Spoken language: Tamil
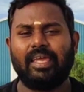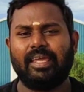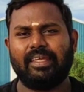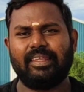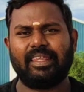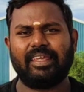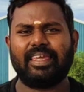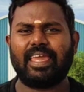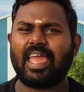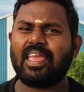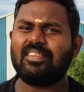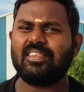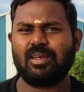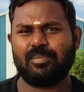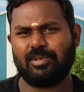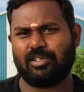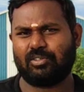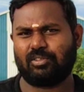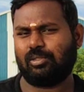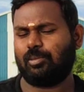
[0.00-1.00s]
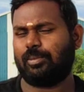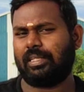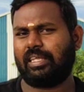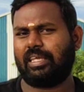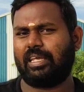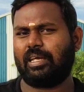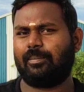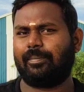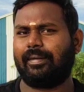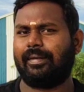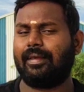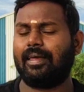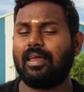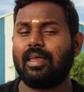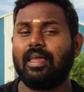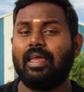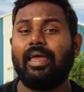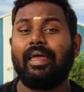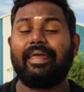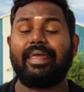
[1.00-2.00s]
இந்த ஏஜ் லிமிட் வந்து பார்த்திங்க அப்படின்னா
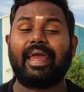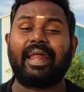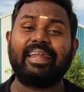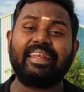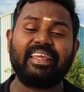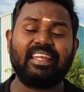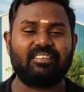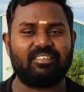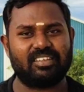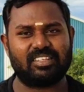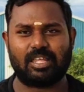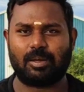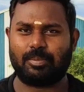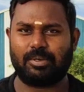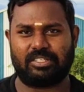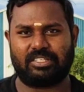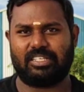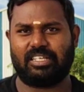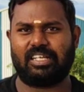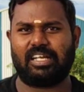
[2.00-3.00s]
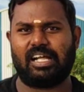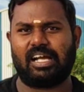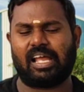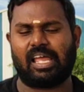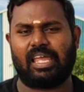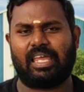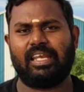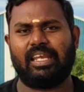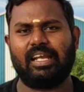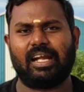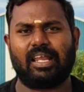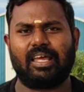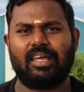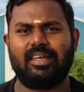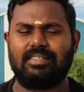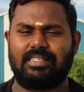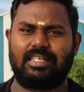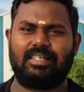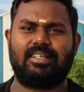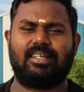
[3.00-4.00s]
கேட்டகிரி வைஸாக பிரிச்சிருக்கிறாங்க என்னென்னா
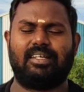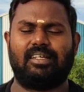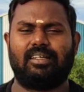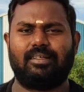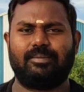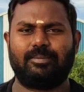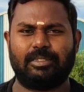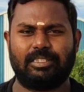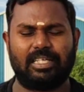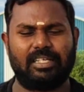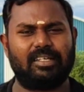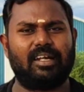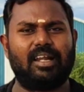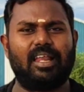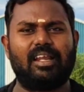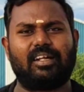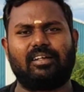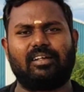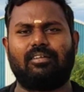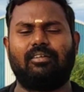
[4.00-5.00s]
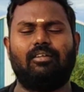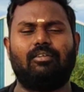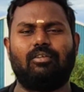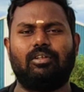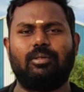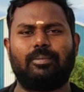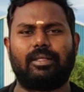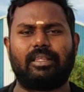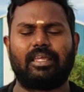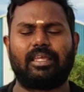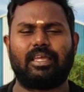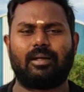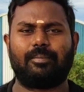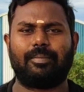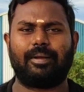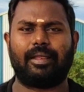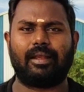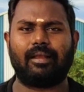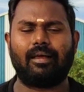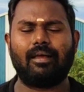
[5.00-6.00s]
ஜென்ரல் இப்போ ஜென்ரலாக இருக்கிறவங்களுக்கு வந்து பார்த்திங்க
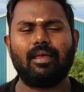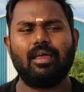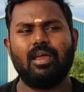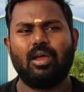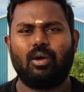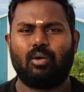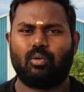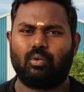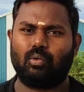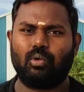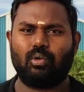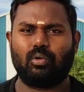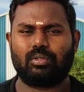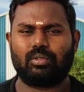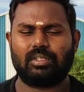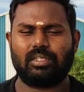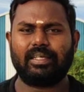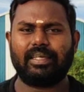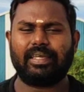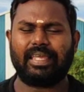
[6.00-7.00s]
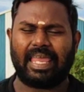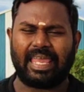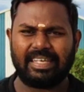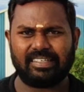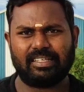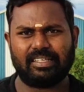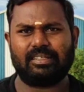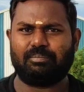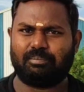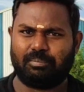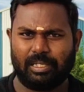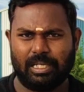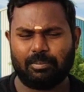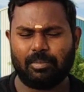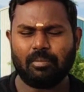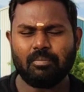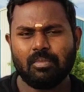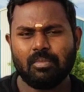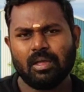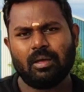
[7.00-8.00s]
அப்படின்னா உங்களுக்கு வந்து எயிட்டீன்
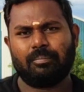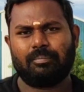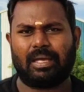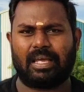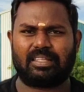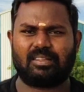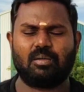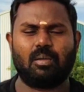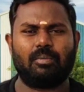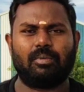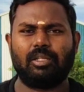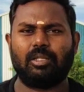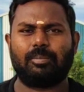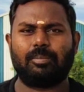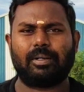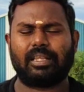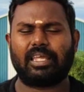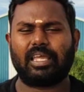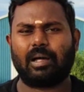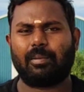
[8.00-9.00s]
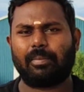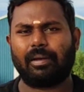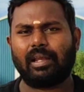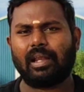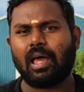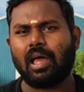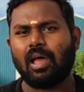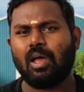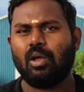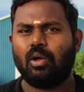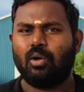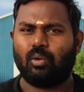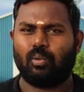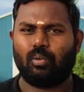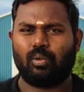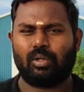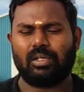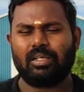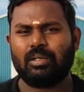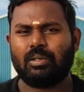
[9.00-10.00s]
மினிமம் மேக்ஸிமம் வந்து பார்த்திங்க அப்படின்னா
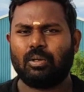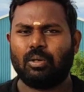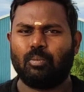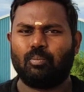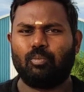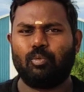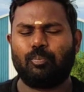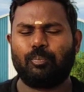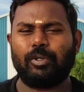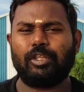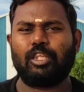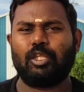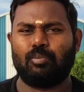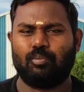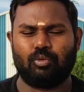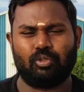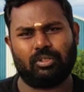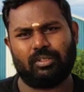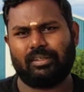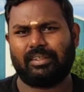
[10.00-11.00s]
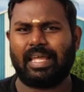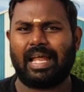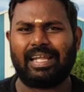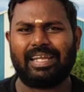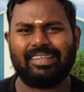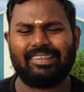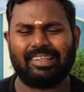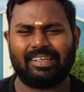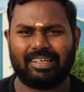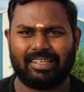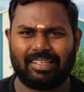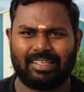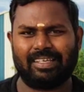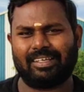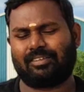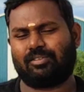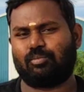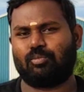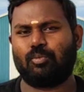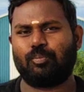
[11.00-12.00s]
ஒரு முப்பத்தி மூணு தேர்ட்டி த்ரீ
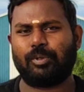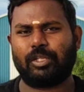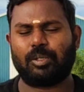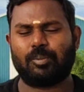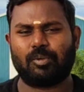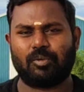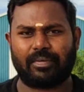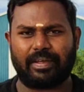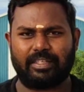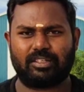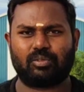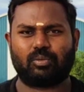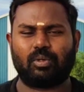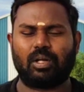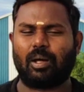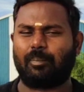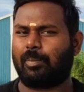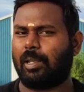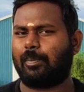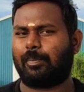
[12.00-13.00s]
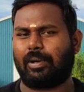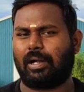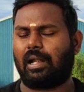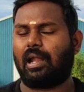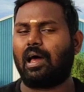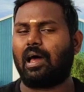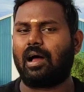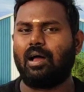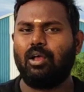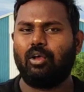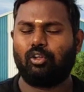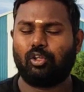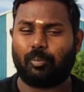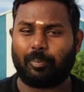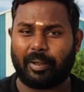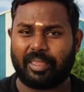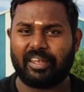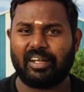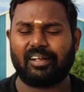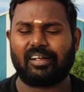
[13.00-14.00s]
இயர்ஸ் முப்பத்தி மூணு வயசுக்குள்ளே அப்ளை பண்ணலாம் ஸோ
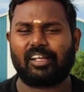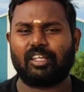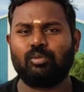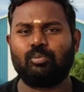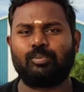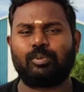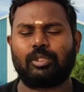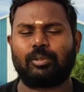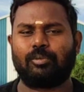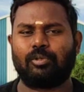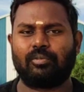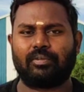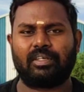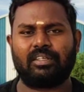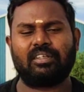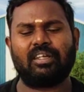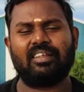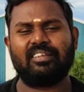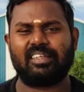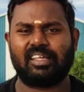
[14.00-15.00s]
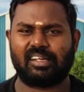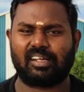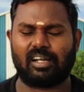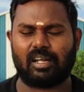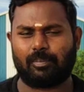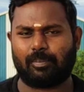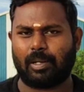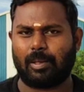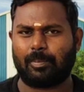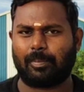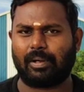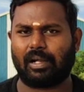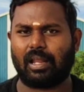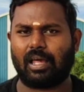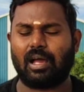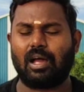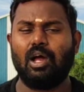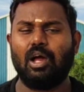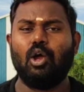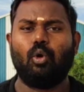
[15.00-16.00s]
பதினெட்டுலேருந்து முப்பத்தி மூணு வயசில் ஜென்ரல் அப்ளை
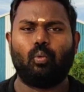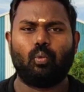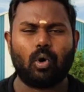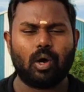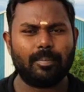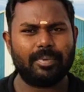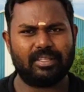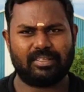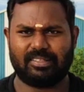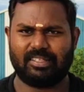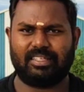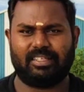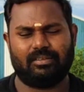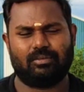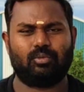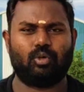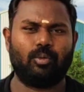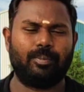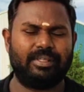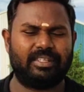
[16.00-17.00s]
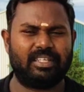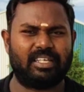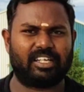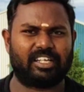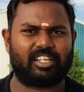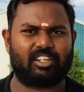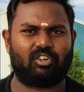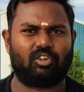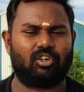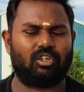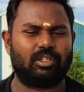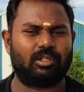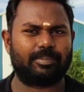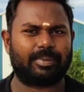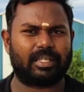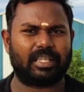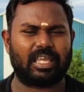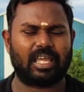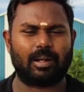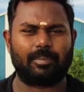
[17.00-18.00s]
பண்ணலாம் ஓபிசி ஓபிசியில் இருக்கிறவங்க வந்து
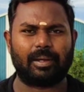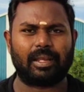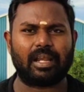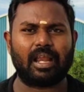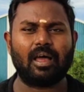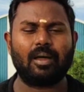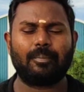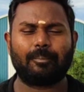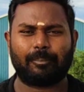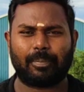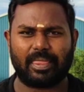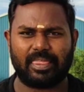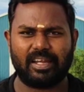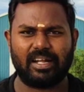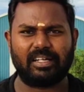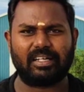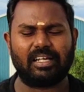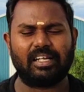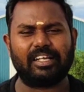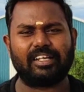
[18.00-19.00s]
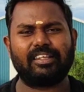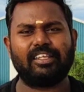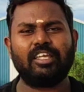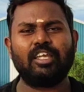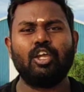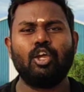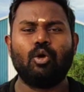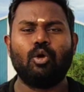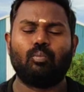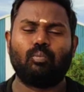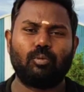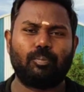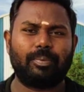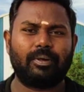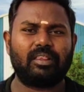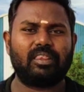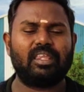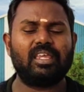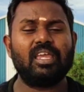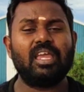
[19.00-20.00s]
பார்த்திங்க அப்படின்னா பதினெட்டுலேருந்து
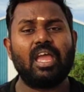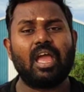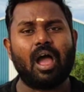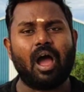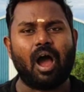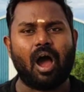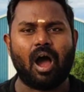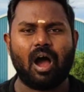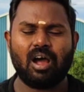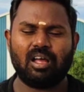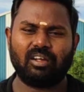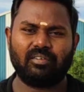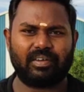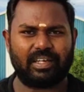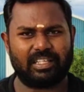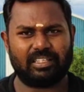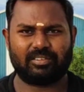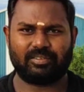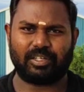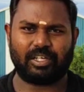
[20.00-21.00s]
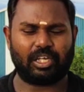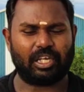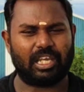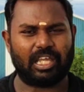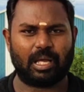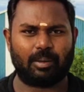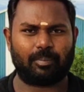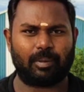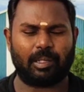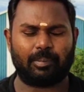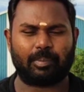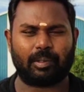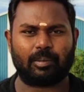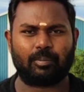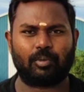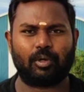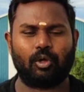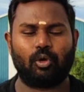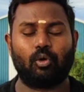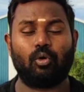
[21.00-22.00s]
முப்பத்தி ஆறு வயசு வரைக்கும் நீங்கள் அப்ளை பண்ண
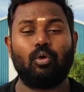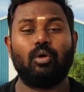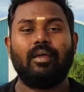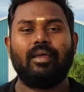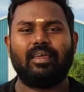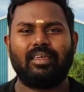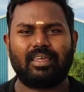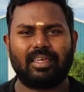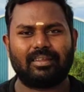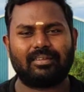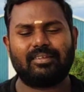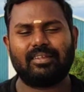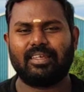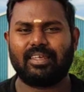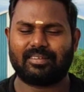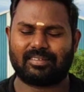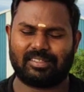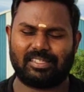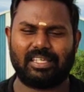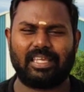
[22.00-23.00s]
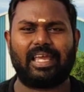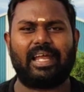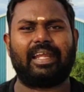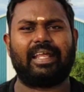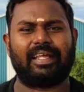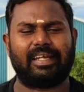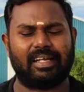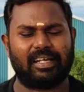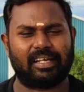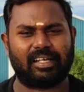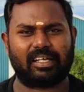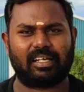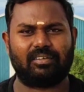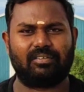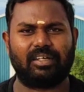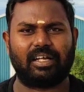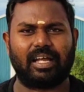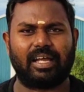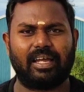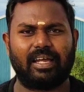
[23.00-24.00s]
முடியும் எஸ்சி எஸ்டி கேட்டகரியில்
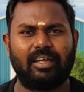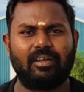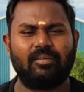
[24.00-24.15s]
இருக்கிறவங்க